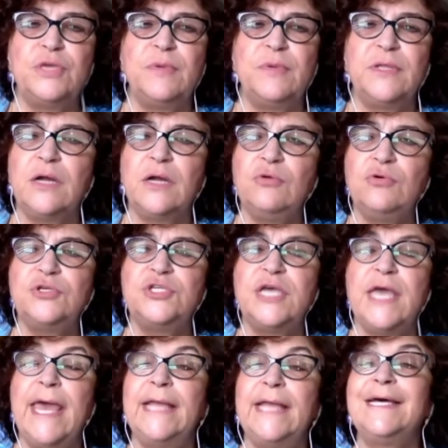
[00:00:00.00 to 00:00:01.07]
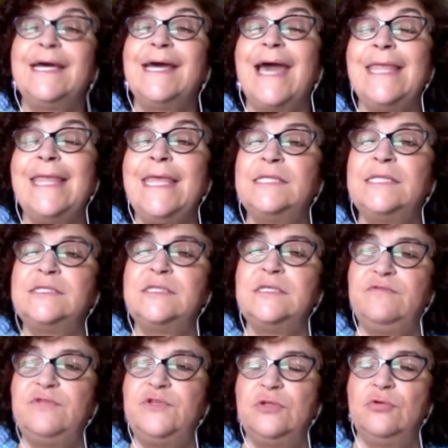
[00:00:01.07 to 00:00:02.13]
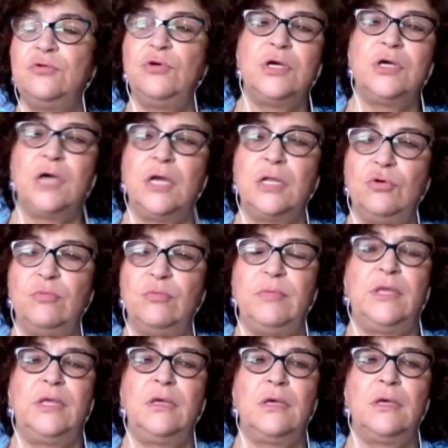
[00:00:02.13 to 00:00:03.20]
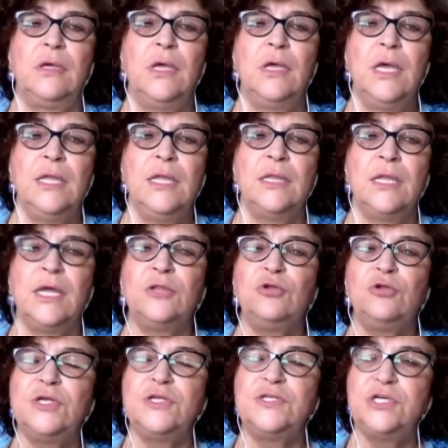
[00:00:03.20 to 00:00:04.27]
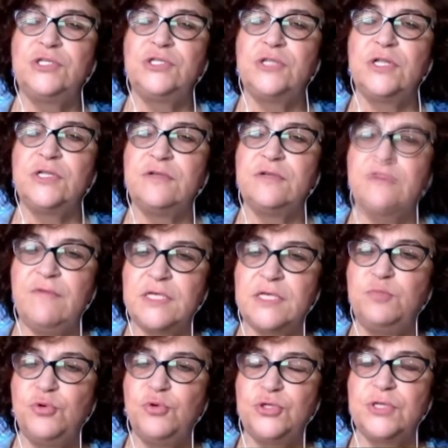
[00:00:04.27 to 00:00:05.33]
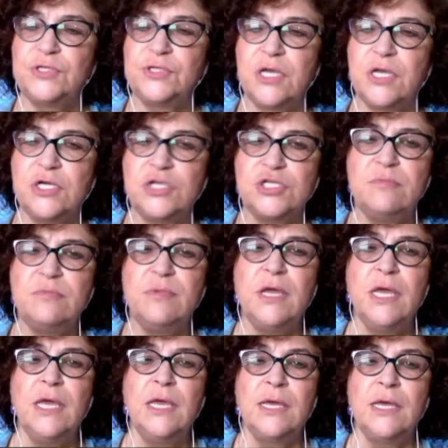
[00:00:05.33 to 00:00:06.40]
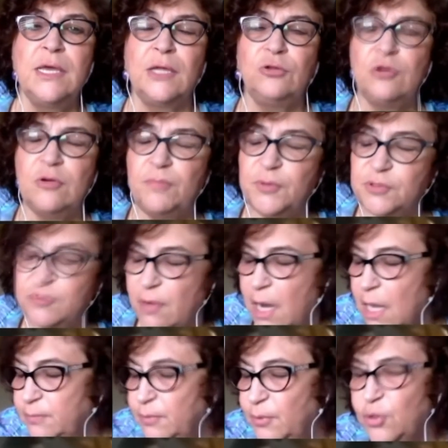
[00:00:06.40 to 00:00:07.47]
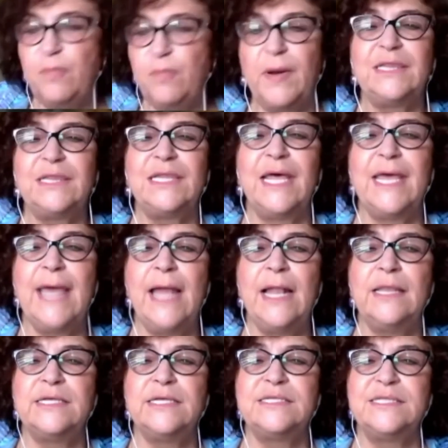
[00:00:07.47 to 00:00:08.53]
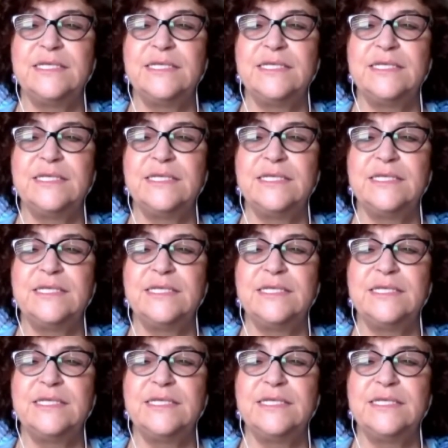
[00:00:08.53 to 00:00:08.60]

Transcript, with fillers: Белоруссии – это конец нефтяной экономики, на которой зиждался весь путинский режим и который позволял покупать лояльность